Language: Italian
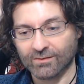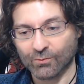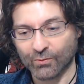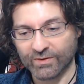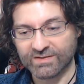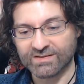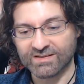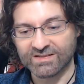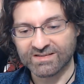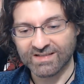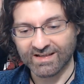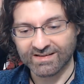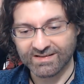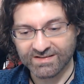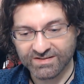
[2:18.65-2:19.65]
questi
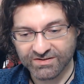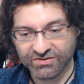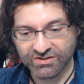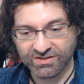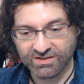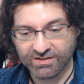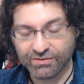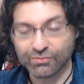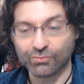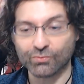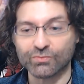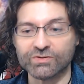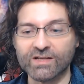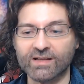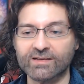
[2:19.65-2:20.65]
sette sigilli
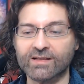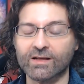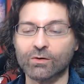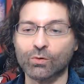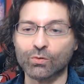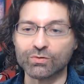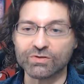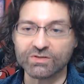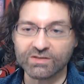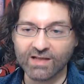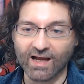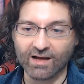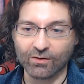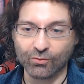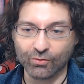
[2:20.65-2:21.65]
sono sette
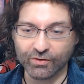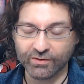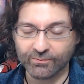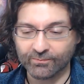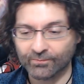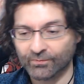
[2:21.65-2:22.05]
ostacoli